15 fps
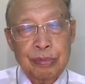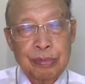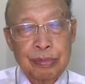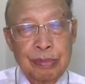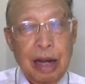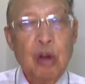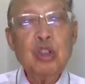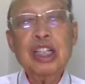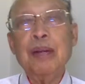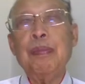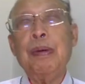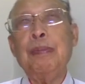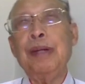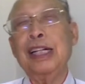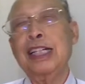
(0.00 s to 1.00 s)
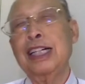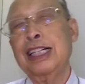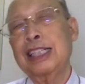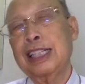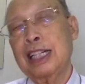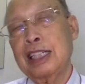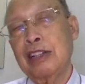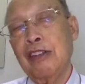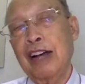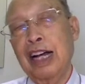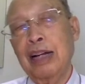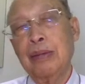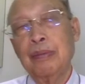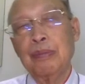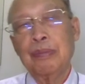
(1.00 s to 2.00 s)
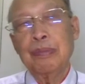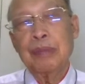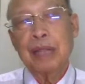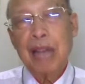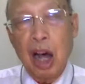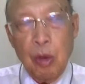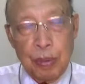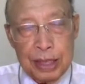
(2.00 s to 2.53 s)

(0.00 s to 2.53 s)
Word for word: เอายังไปเป็นเกลือและแสงสว่าง เข้าประ